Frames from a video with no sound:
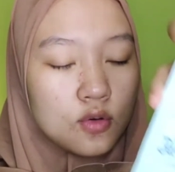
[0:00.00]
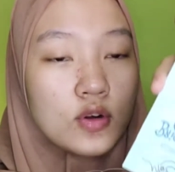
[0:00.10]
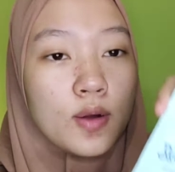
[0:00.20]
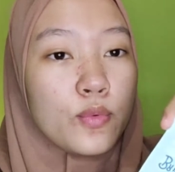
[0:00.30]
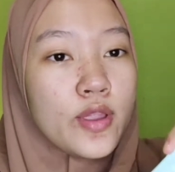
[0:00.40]
Aku
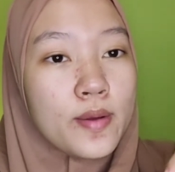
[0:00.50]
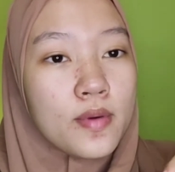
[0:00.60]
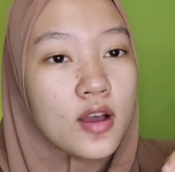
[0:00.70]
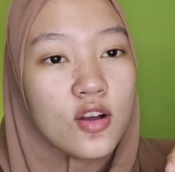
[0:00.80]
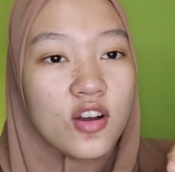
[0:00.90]
nggak punya
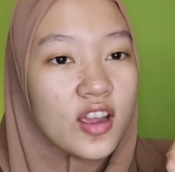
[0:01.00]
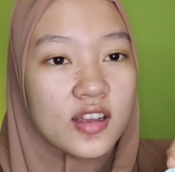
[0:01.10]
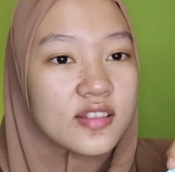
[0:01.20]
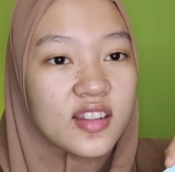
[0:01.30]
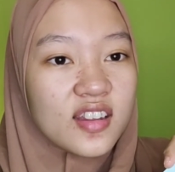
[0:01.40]
mangkok
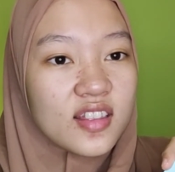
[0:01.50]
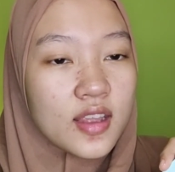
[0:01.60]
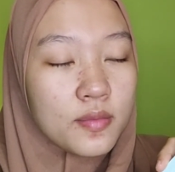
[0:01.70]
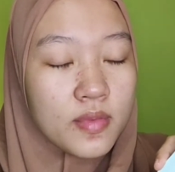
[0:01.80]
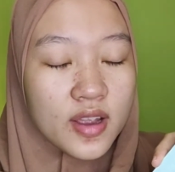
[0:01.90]

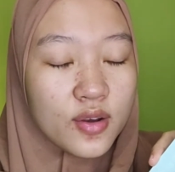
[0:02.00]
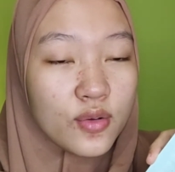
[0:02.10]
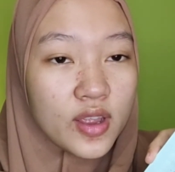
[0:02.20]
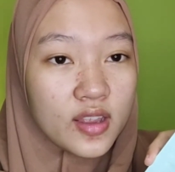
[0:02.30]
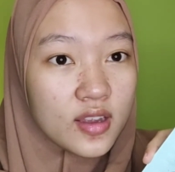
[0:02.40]
estetik by
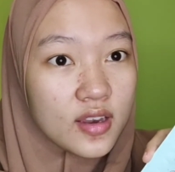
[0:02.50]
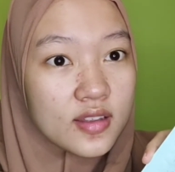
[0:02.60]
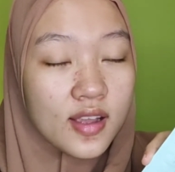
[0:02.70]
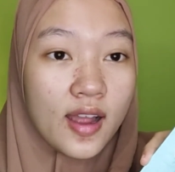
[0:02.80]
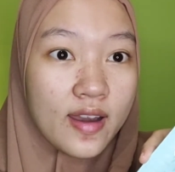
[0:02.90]
the way,
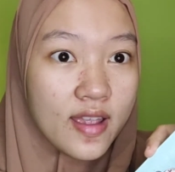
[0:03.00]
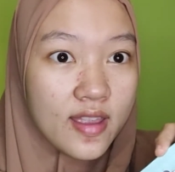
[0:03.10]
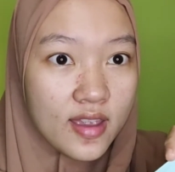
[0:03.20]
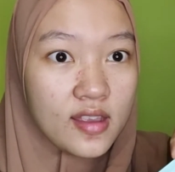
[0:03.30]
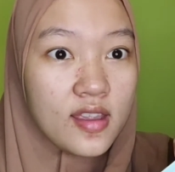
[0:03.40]
jadi
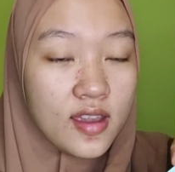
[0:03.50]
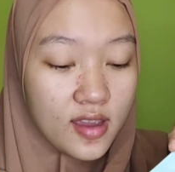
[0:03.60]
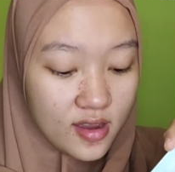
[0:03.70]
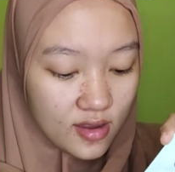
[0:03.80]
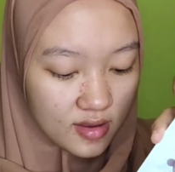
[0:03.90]
seadanya aja
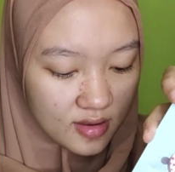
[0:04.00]
ya